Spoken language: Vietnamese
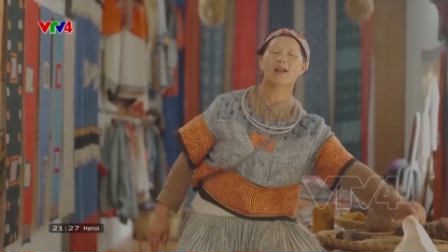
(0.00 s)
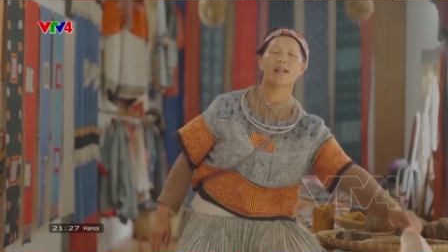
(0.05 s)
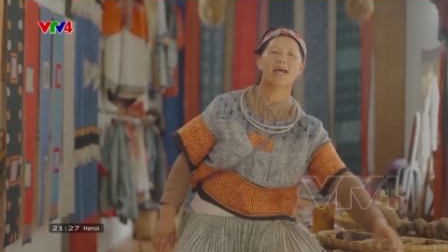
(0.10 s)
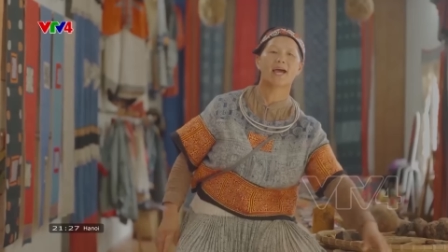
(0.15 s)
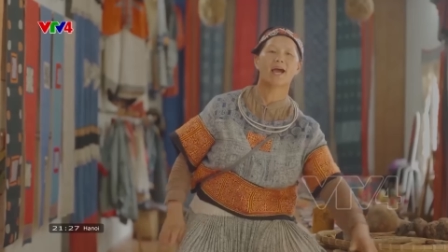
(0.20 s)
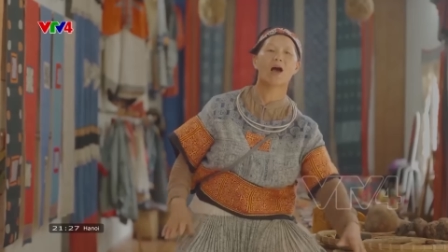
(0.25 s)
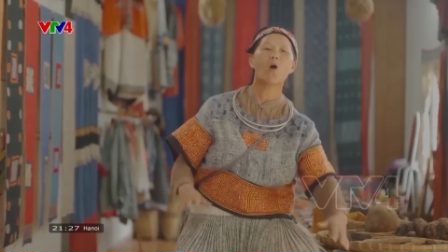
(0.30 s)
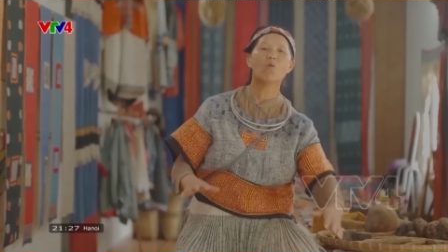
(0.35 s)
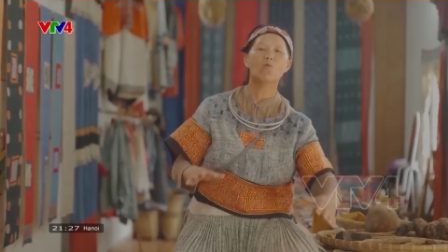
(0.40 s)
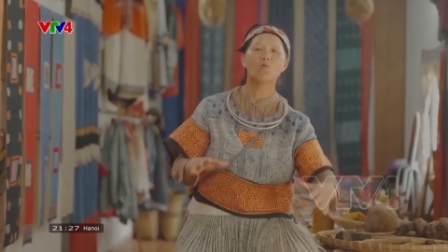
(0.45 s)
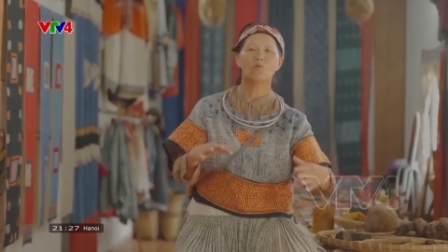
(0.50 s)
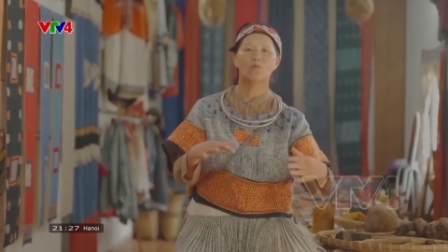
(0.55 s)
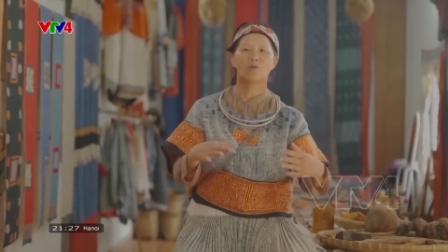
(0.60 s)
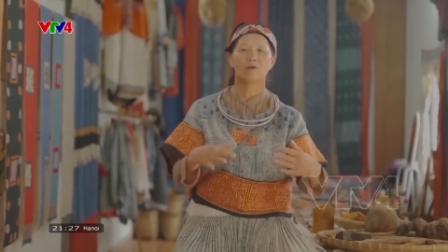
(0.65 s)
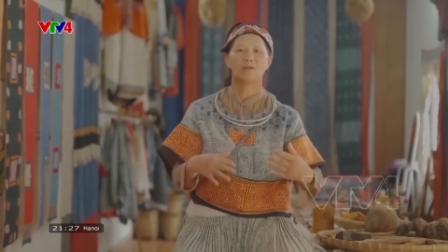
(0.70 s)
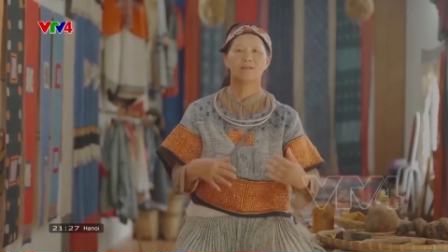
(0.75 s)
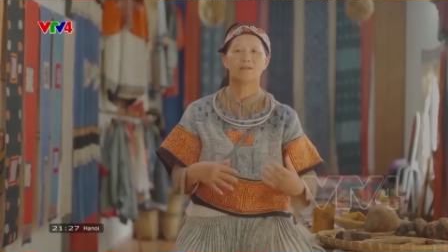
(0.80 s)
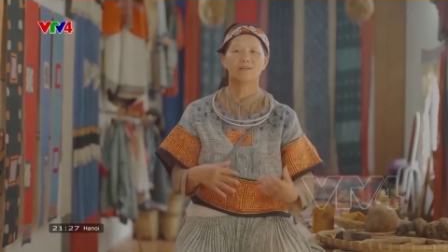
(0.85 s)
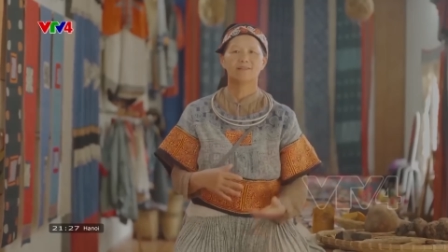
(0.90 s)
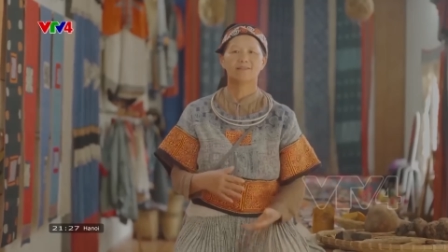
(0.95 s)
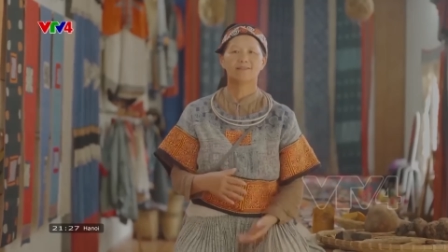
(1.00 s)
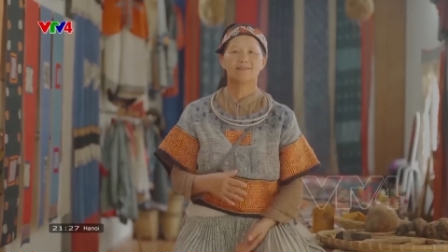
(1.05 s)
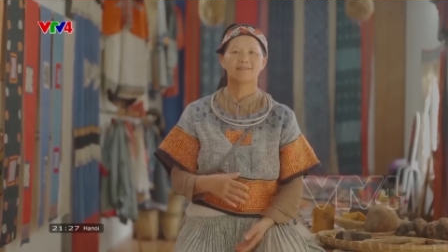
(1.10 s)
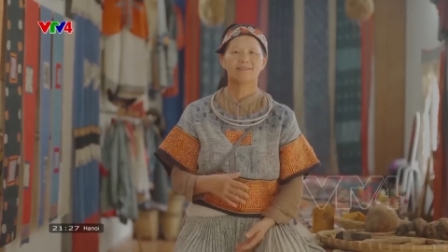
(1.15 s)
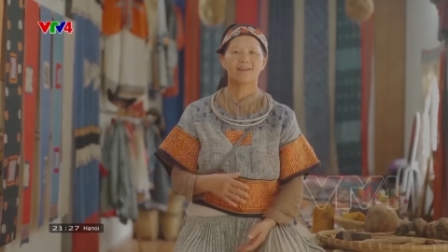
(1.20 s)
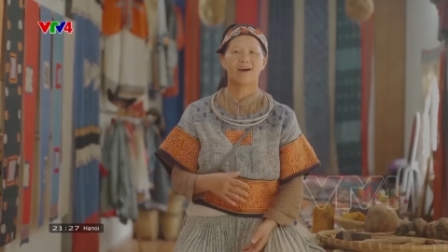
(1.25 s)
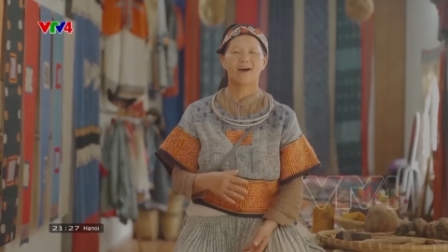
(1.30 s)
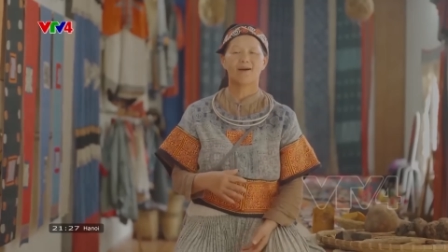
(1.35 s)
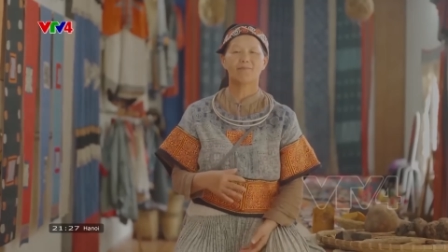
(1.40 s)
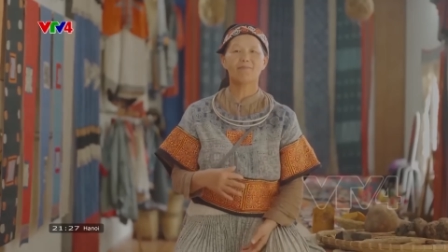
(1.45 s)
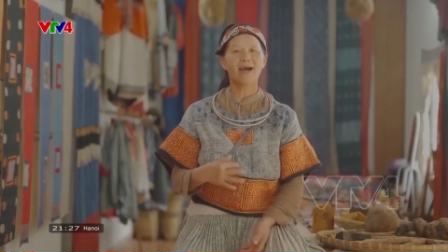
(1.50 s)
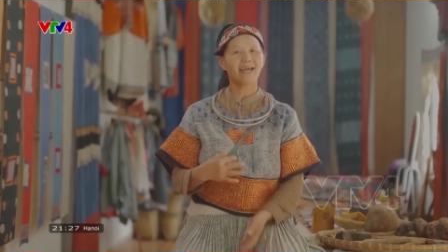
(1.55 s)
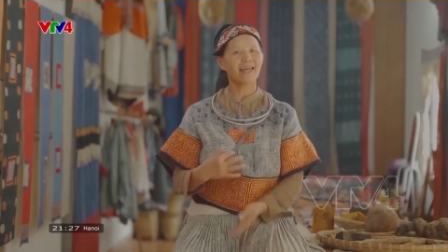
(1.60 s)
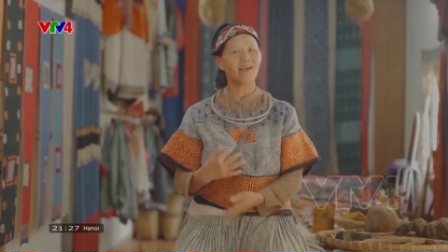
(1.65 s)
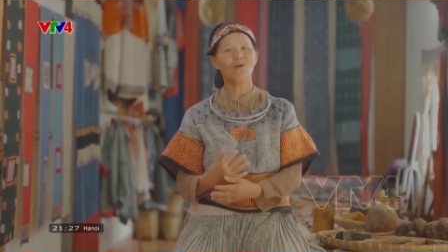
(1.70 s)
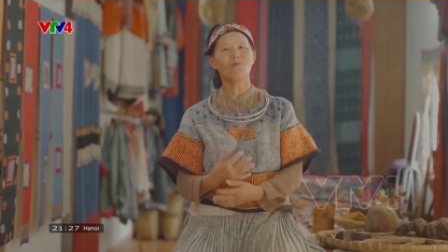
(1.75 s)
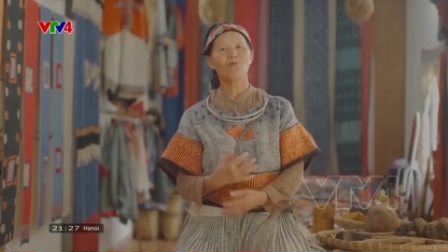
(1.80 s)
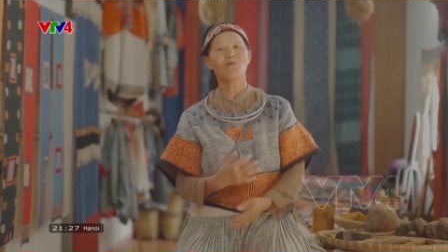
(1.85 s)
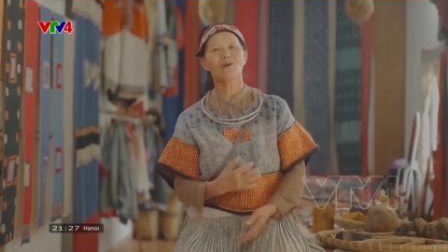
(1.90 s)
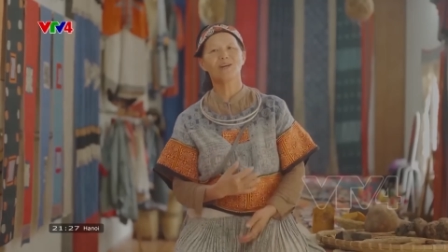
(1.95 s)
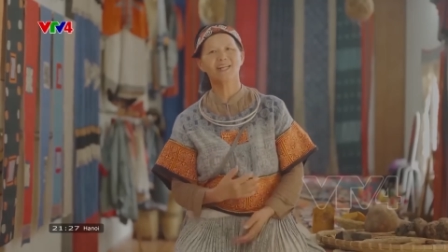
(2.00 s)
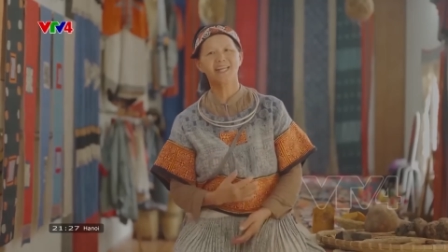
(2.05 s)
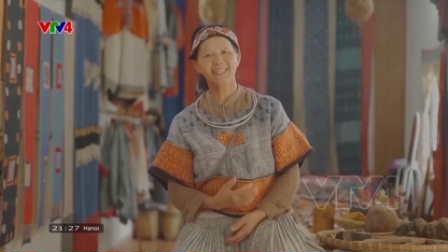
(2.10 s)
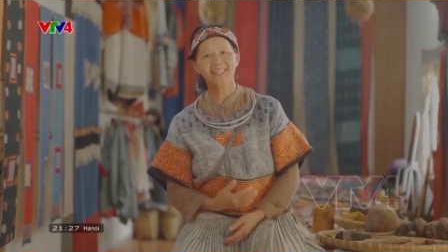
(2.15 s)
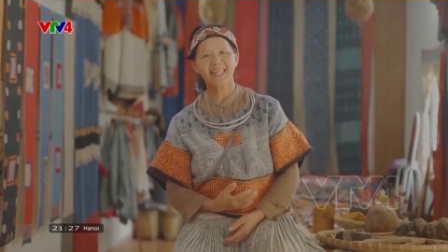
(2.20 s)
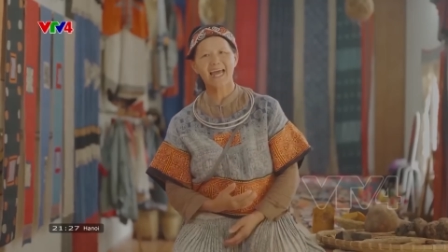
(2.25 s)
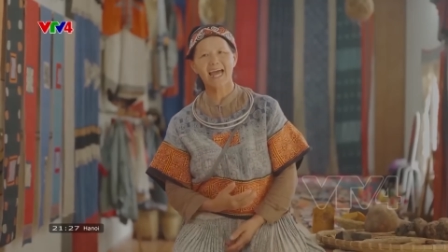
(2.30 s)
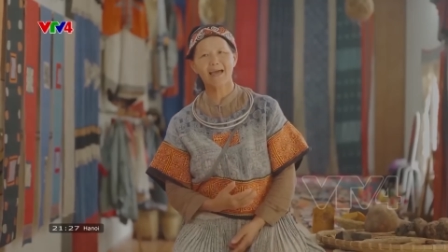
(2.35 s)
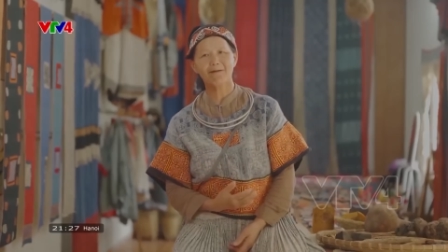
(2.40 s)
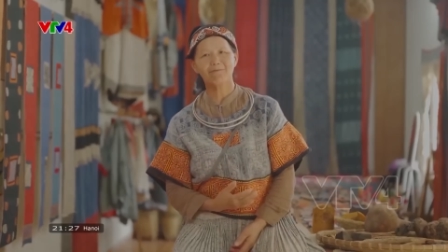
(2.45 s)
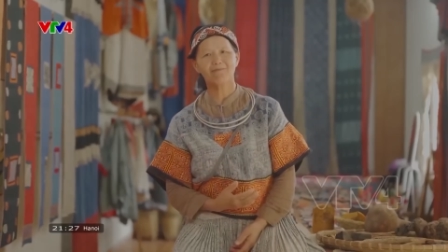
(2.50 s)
ông bảo là ông, mai ông có đến